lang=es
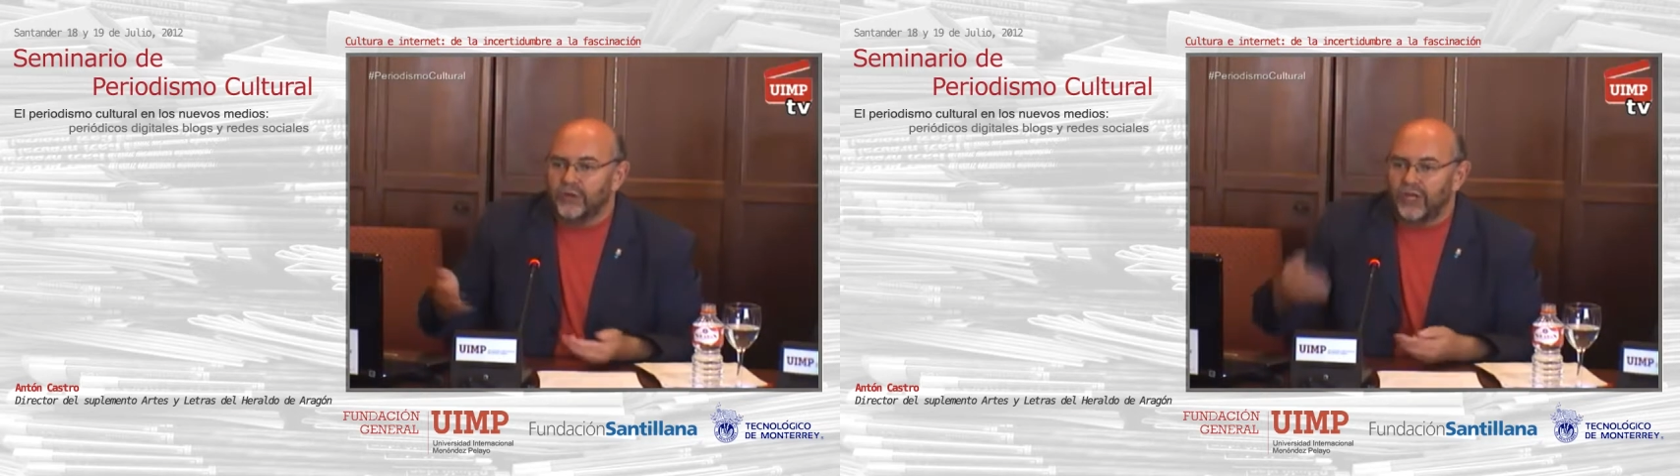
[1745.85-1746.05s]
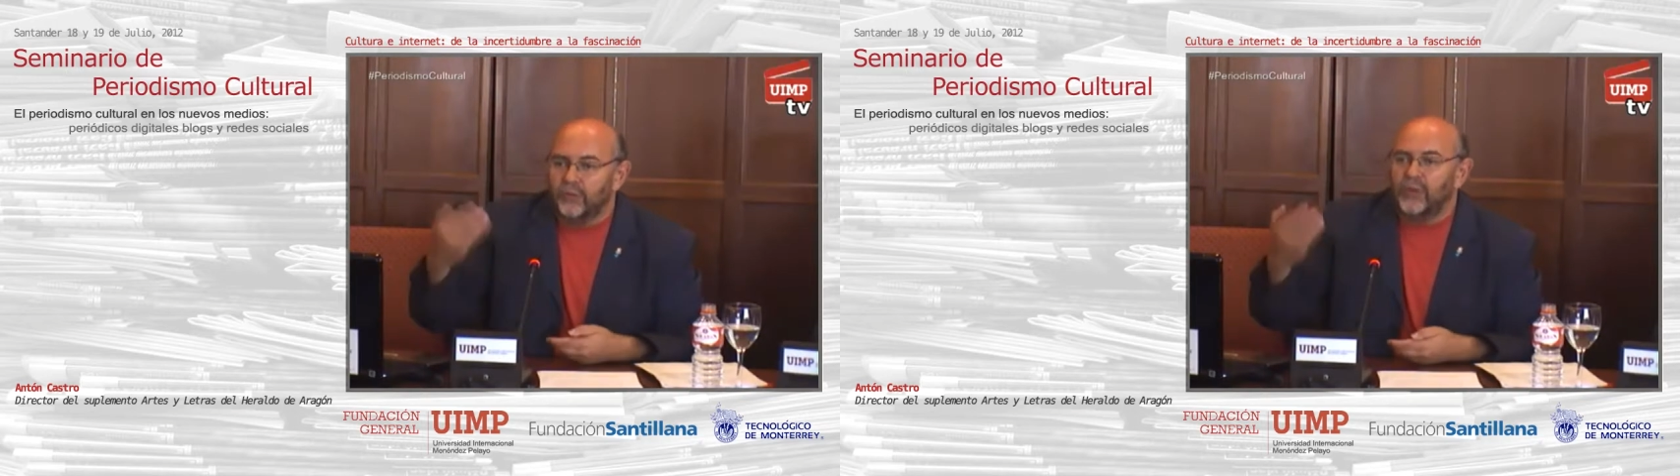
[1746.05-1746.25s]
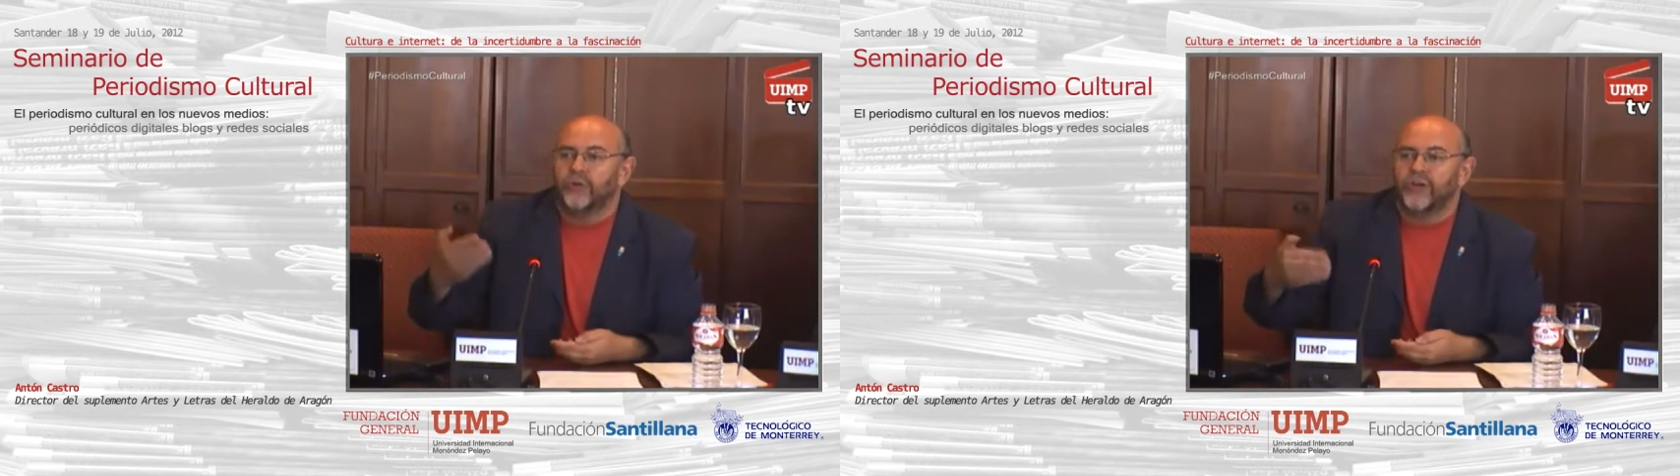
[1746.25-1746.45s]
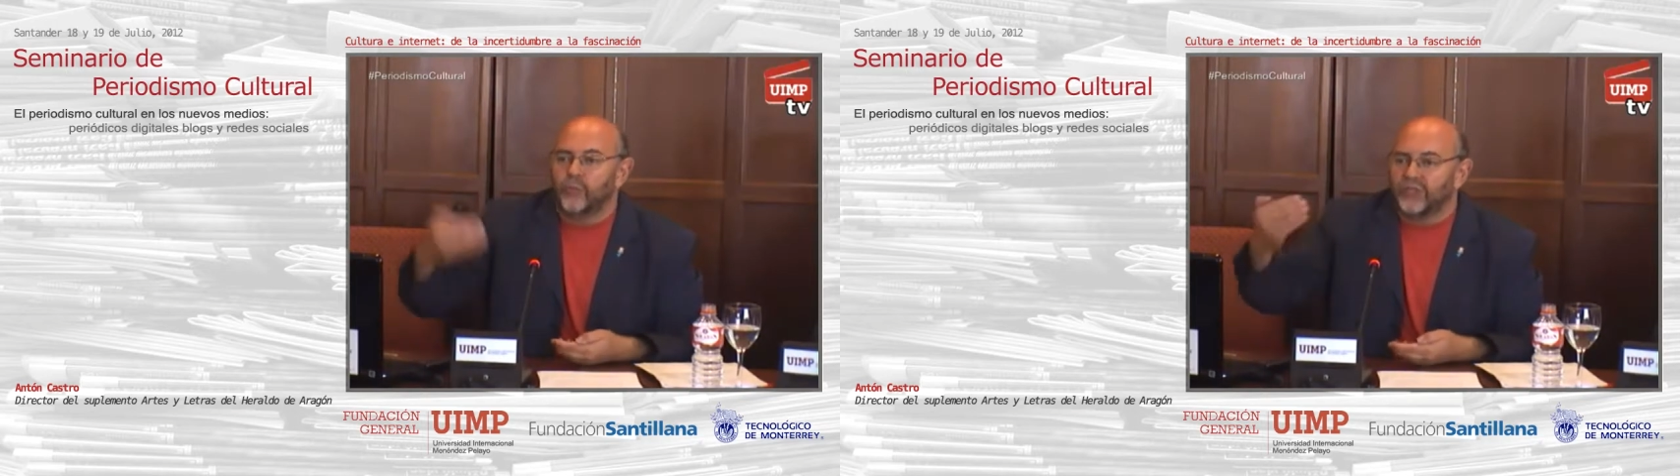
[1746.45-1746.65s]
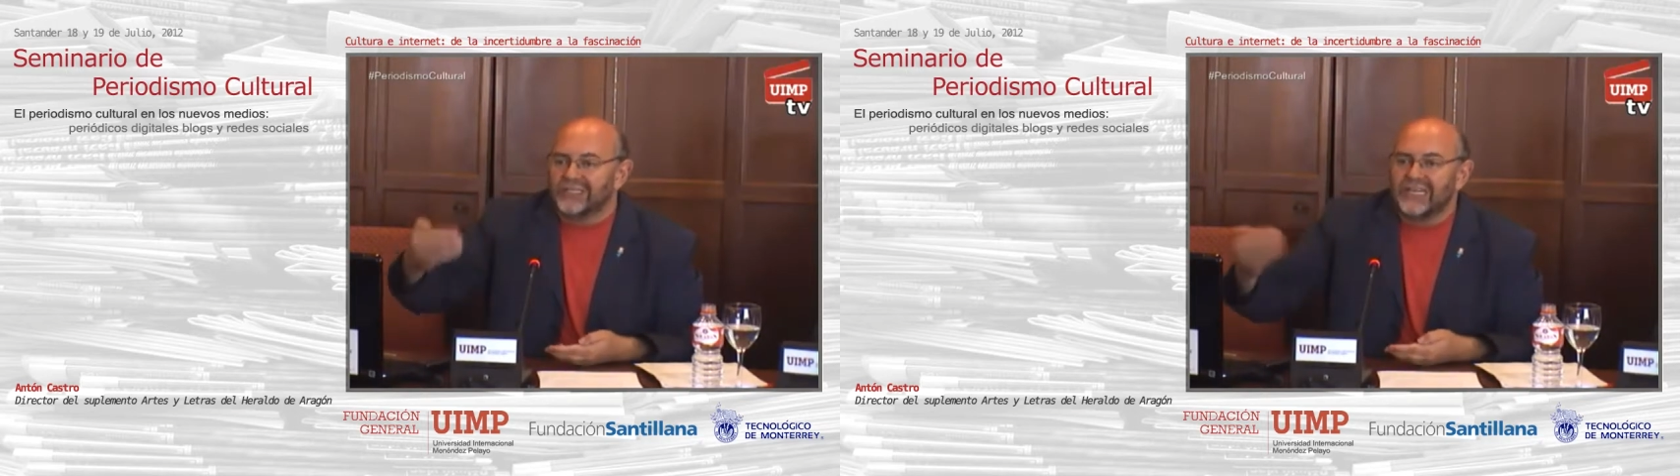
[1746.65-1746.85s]
¿Por qué le voy a poner
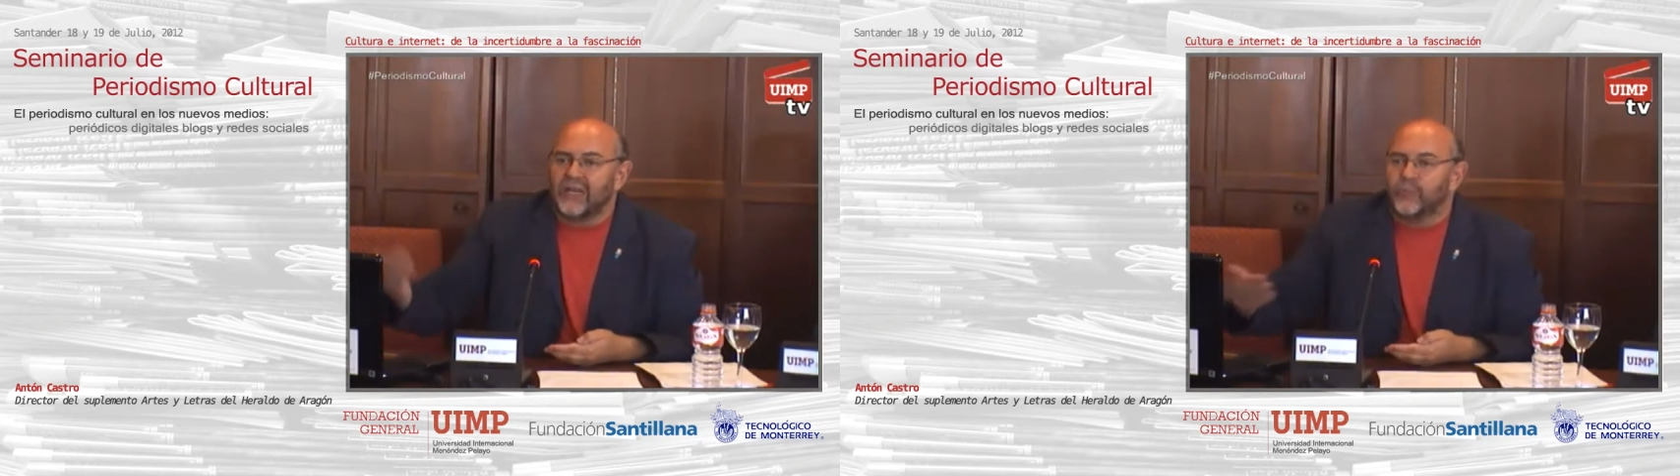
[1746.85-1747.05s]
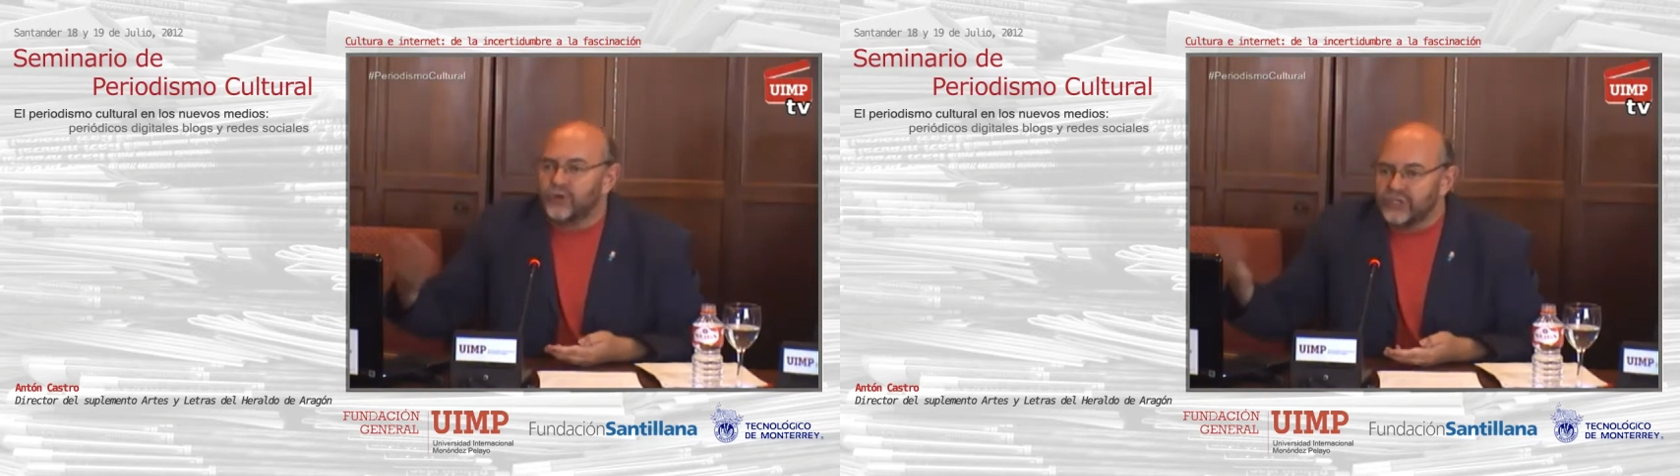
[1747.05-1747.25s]
puertas al campo